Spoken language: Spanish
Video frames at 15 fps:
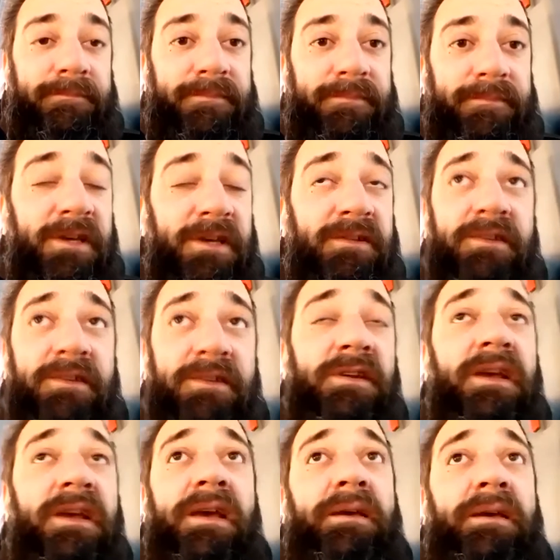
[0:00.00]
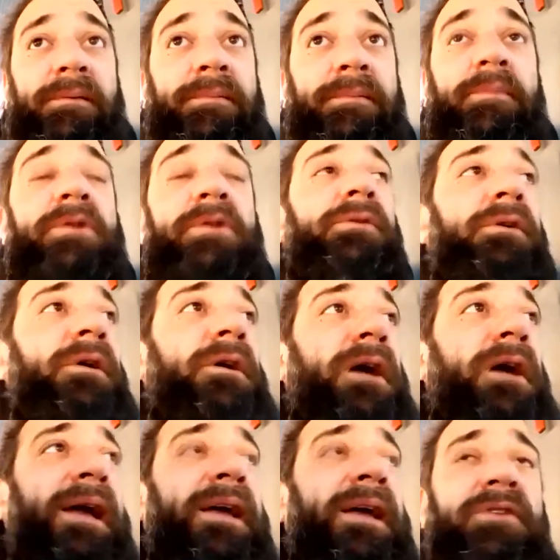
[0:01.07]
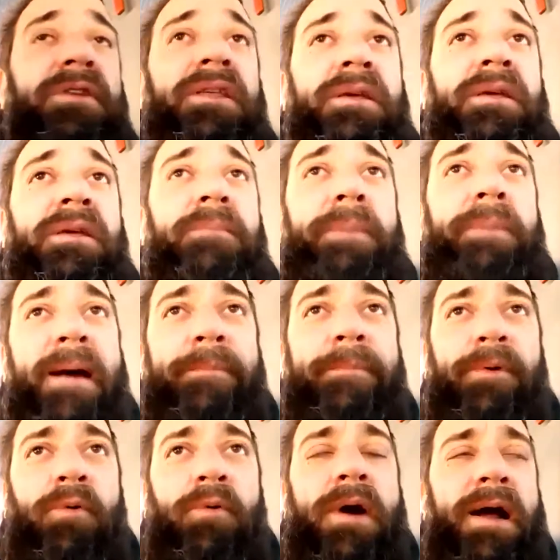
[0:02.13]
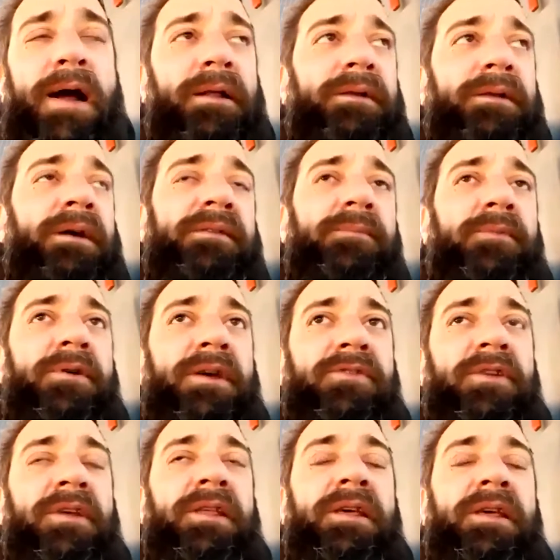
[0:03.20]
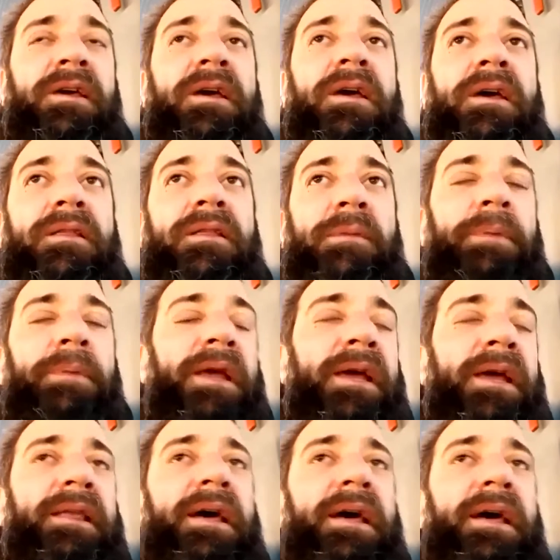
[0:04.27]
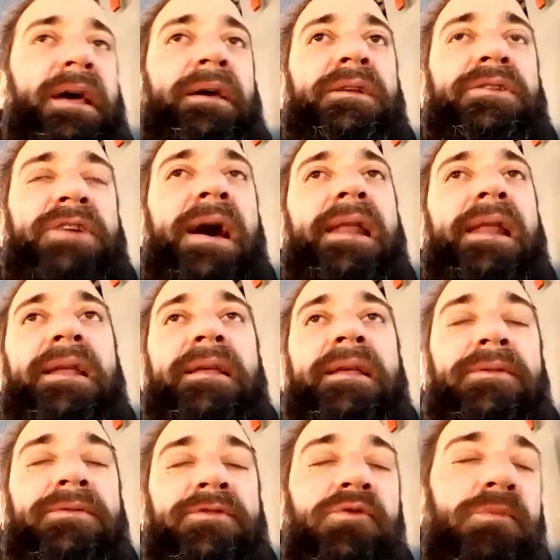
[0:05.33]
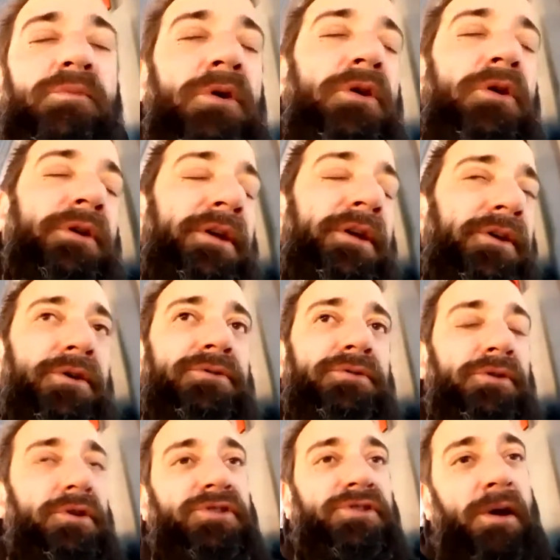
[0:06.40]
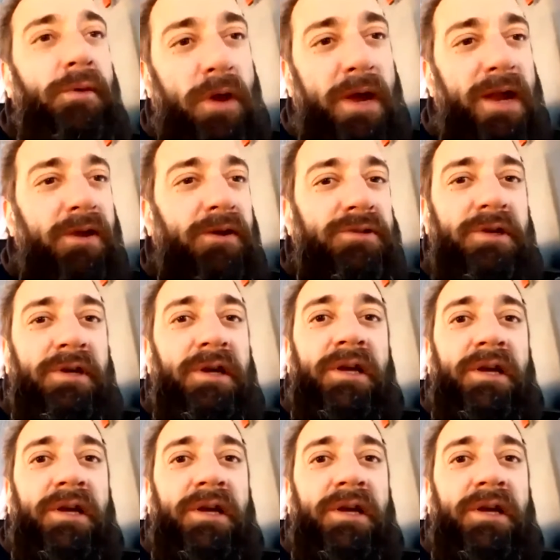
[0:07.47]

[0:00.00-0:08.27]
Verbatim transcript: Sí, sí, sí. Bueno, hay canciones de Papo igual, hacemos canciones de, de Spinetta, de Charlie, el Sumo, Los Redondos, Los Abuelos.